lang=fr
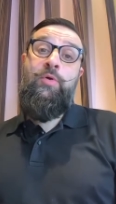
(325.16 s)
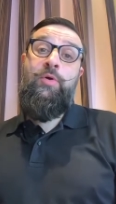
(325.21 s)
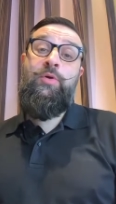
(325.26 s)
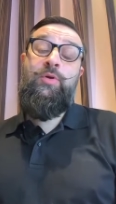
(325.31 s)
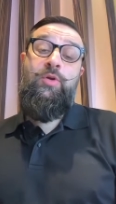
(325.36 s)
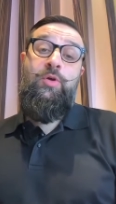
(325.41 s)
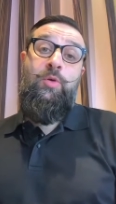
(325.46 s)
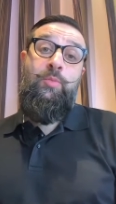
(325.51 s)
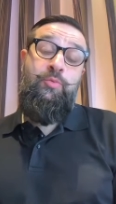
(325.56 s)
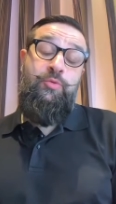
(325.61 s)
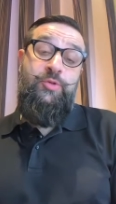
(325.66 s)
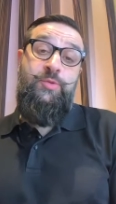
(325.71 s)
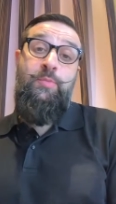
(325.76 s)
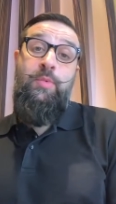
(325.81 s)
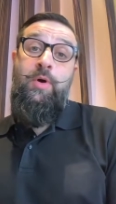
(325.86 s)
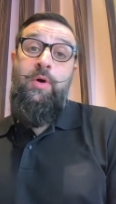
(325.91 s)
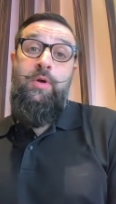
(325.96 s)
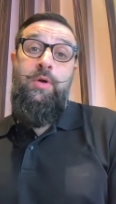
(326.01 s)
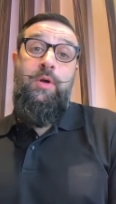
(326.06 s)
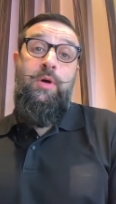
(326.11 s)
burger plus
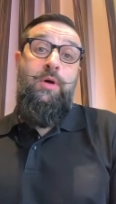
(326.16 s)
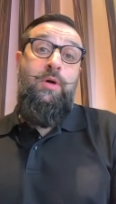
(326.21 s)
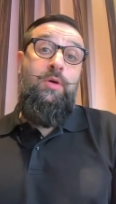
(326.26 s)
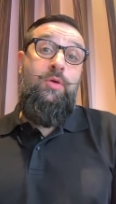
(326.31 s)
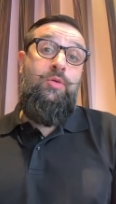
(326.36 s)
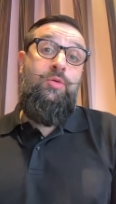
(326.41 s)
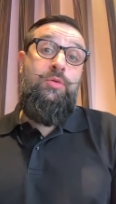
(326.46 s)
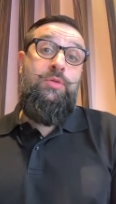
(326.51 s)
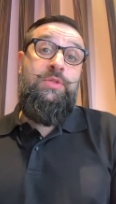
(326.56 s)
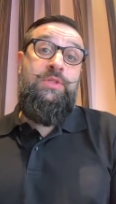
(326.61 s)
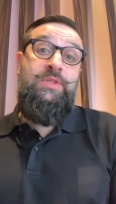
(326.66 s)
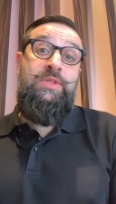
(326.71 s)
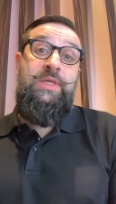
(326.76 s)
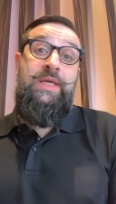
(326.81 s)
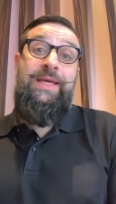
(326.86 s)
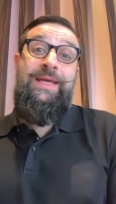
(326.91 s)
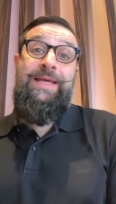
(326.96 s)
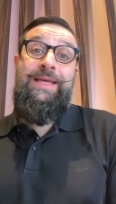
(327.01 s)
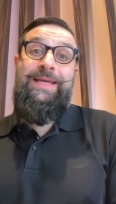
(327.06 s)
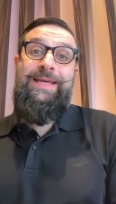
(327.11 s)
bol,
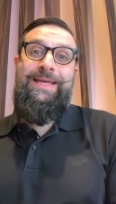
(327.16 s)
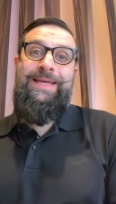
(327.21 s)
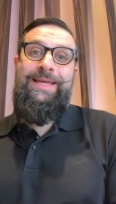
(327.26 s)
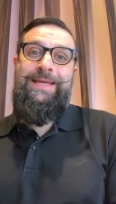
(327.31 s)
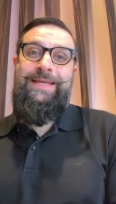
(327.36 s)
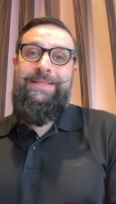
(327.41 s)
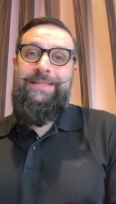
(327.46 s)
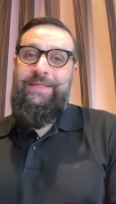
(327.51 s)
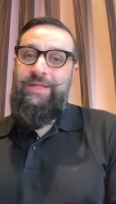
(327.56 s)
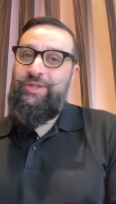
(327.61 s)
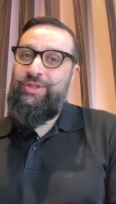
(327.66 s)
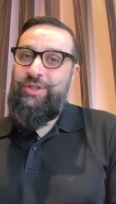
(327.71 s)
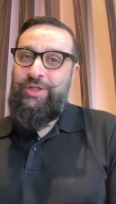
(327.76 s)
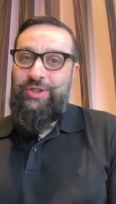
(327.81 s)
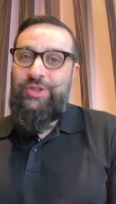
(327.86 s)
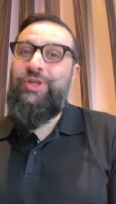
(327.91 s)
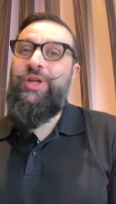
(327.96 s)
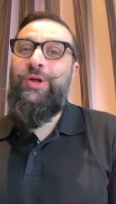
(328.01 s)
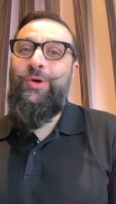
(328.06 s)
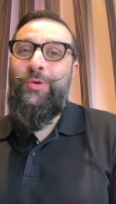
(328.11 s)
c'est
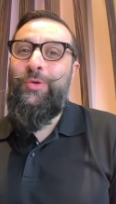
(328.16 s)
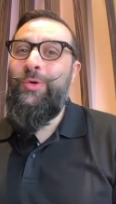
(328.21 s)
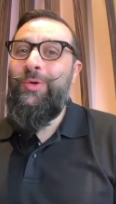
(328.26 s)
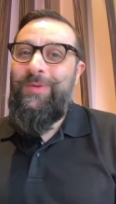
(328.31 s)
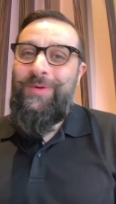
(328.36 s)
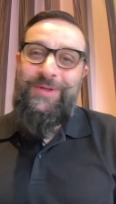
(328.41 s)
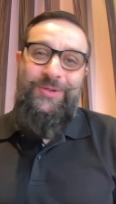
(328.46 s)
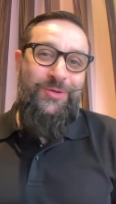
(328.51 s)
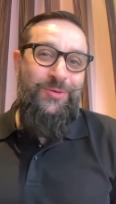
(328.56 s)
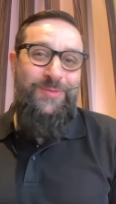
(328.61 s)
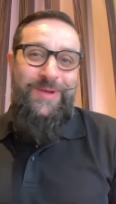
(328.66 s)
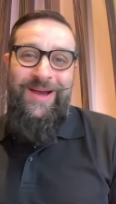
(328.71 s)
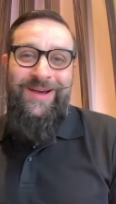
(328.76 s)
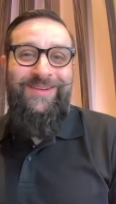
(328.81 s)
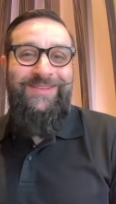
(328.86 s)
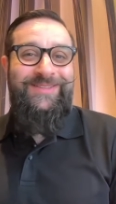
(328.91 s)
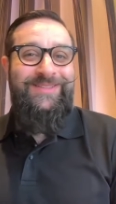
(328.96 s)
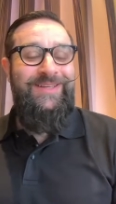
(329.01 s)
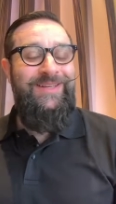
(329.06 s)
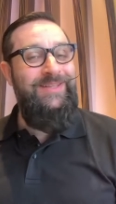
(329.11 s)
généreux, je suis
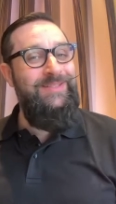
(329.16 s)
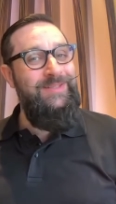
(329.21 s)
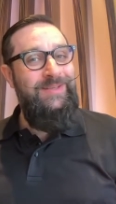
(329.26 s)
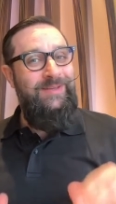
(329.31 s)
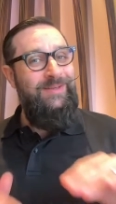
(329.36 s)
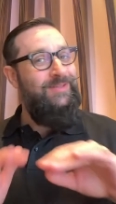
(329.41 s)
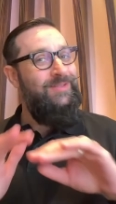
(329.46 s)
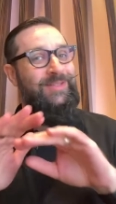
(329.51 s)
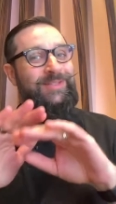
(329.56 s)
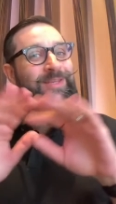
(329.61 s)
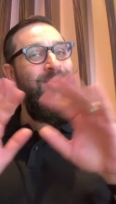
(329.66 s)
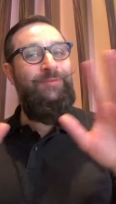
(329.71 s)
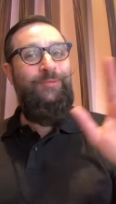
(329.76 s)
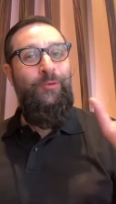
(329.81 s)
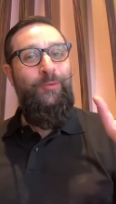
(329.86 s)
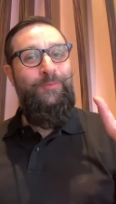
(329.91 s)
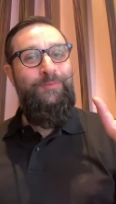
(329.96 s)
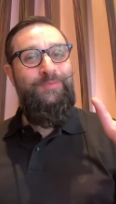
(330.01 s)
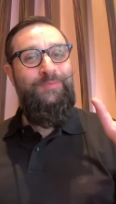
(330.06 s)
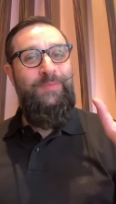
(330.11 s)
bien, c'est ce qu'il faut.